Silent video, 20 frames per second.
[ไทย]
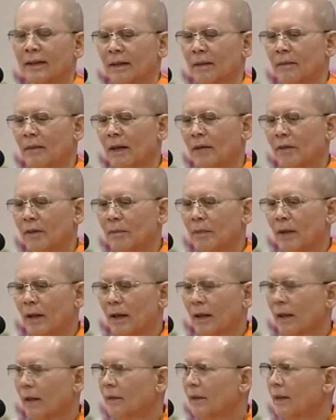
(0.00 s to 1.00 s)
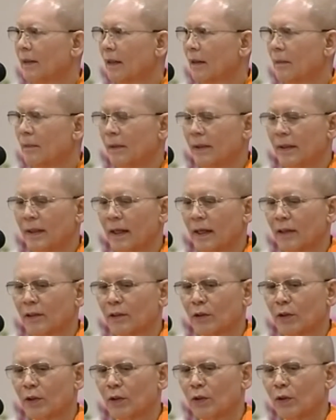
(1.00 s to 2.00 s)
สำหรับวิบากกรรมที่ทำให้ภรรยา
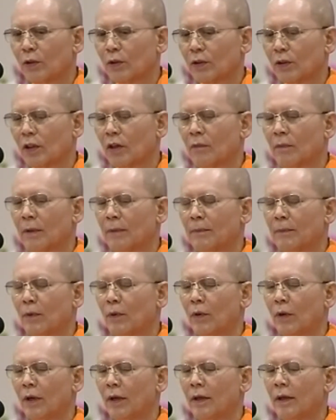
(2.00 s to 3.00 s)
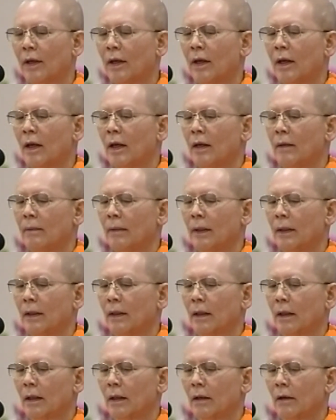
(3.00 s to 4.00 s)
ตัวลูกต้องมาป่วย เป็น
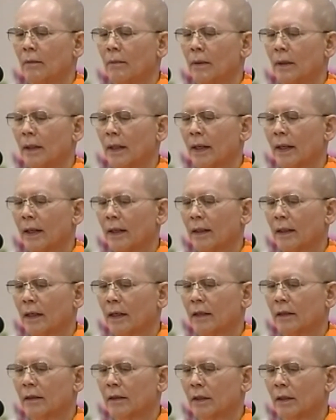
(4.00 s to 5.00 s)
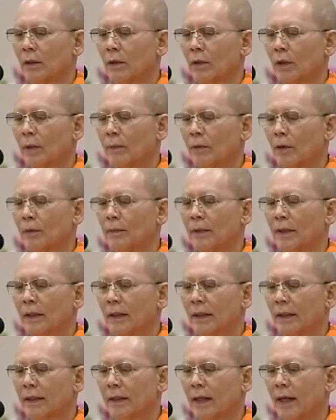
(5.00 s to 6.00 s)
โรคมะเร็งและตรวจพบใน
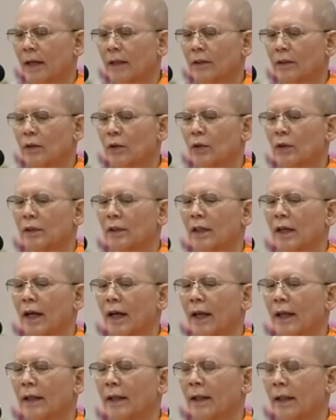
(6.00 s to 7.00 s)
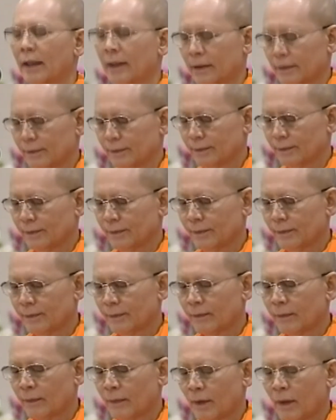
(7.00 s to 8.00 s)
ระยะสุดท้ายนั้น
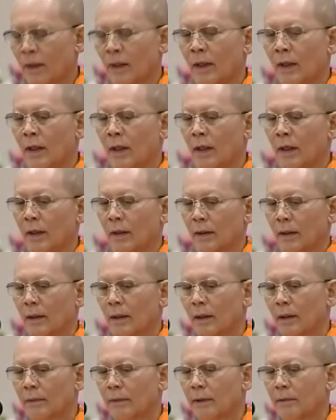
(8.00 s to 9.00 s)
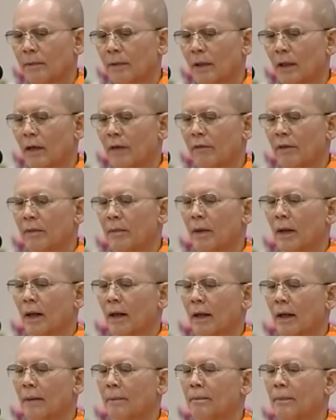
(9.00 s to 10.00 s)
ท่านี้ก็เป็นเพราะวิบาก
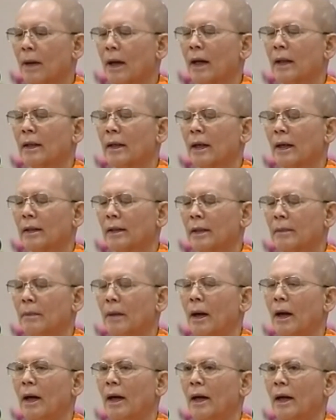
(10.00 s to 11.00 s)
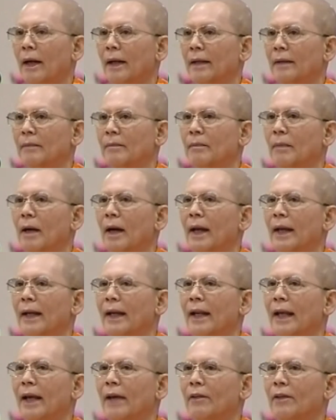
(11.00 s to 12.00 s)
กรรมปานาติบาตมาย
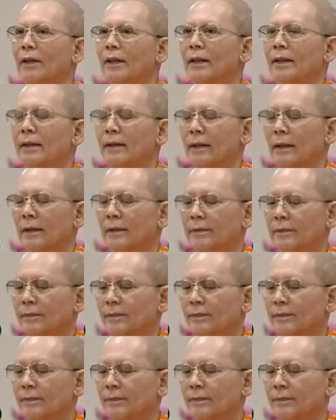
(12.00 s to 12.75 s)
แล้วเนี่ยจ้ะ